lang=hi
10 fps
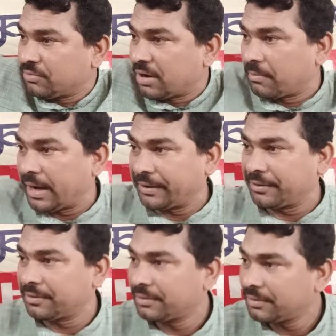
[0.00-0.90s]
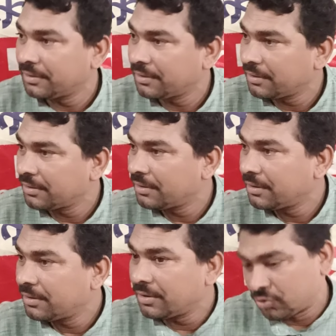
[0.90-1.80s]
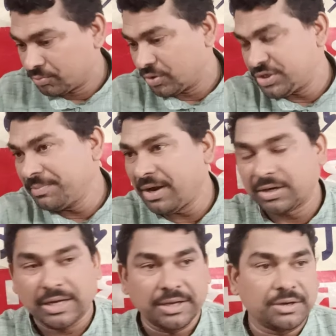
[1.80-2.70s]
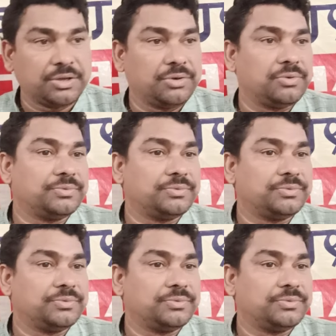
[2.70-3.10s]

तुम्हारा भाग्य तुम तो इसी में लटका के रखे हो